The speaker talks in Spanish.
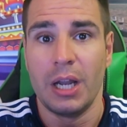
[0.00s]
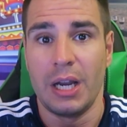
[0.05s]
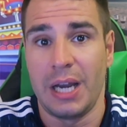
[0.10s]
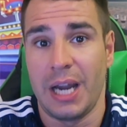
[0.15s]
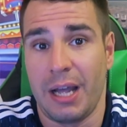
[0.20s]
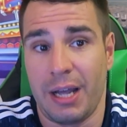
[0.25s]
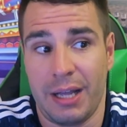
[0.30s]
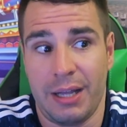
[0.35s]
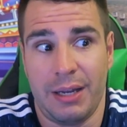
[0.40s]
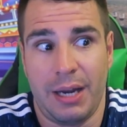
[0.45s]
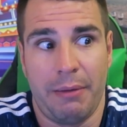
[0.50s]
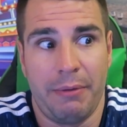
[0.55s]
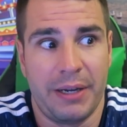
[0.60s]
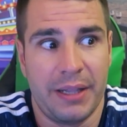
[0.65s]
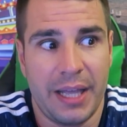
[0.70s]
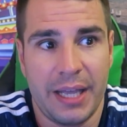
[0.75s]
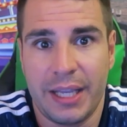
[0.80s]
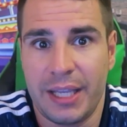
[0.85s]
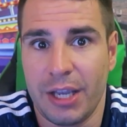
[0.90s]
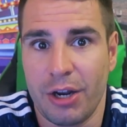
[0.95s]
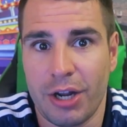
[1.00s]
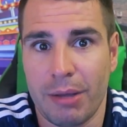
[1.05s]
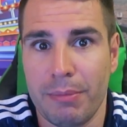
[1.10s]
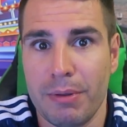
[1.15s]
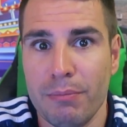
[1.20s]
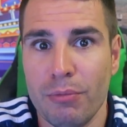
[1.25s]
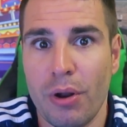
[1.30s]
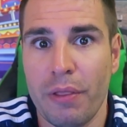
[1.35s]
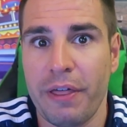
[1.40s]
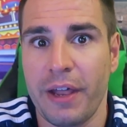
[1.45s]
la, verdad es que ahora
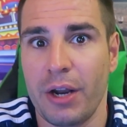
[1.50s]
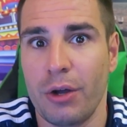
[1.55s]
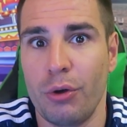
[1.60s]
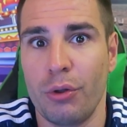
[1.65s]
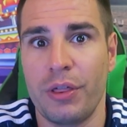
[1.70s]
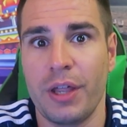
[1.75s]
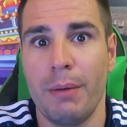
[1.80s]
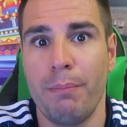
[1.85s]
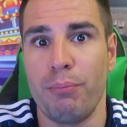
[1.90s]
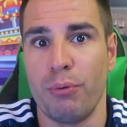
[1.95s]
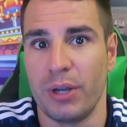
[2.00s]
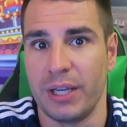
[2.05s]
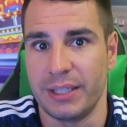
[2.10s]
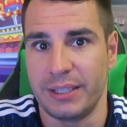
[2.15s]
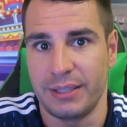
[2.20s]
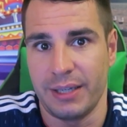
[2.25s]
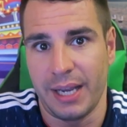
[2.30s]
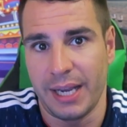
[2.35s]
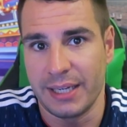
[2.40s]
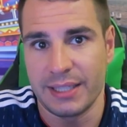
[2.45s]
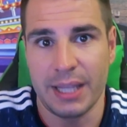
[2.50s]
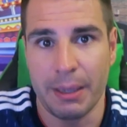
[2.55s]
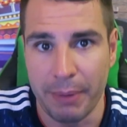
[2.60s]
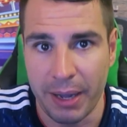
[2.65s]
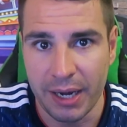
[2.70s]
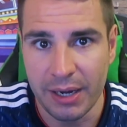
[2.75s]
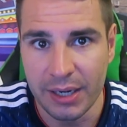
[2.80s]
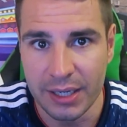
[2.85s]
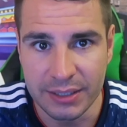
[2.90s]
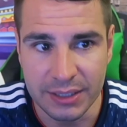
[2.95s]
mismo el Zaragoza pues está
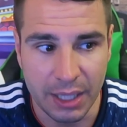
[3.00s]
mal,